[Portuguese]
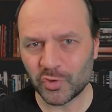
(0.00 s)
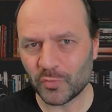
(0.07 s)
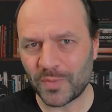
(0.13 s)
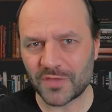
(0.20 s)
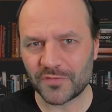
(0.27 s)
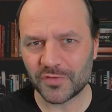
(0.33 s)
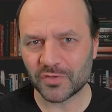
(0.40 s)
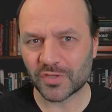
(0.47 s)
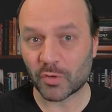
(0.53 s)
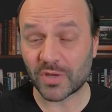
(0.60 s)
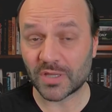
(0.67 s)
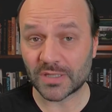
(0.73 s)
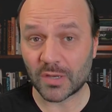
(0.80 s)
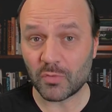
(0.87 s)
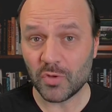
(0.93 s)
bem-vindo aqui ao
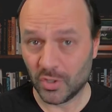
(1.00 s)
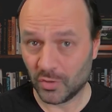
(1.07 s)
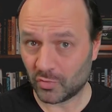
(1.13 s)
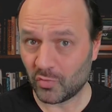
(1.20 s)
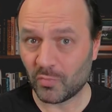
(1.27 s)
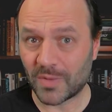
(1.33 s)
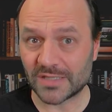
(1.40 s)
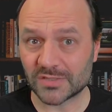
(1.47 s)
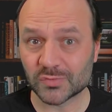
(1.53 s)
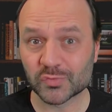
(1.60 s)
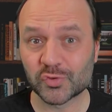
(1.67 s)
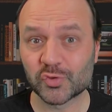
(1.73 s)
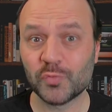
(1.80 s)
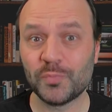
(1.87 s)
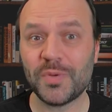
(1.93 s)
canal com mais um
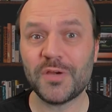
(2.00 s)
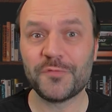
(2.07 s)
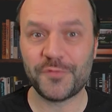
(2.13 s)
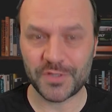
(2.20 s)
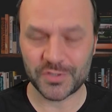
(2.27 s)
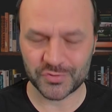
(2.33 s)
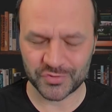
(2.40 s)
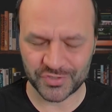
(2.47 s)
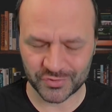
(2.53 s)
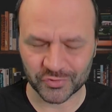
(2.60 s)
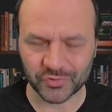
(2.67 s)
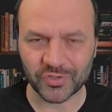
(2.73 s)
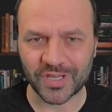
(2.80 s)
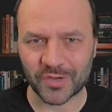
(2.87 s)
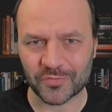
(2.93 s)
super vídeo de
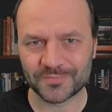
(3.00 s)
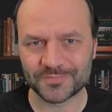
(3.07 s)
tutorial.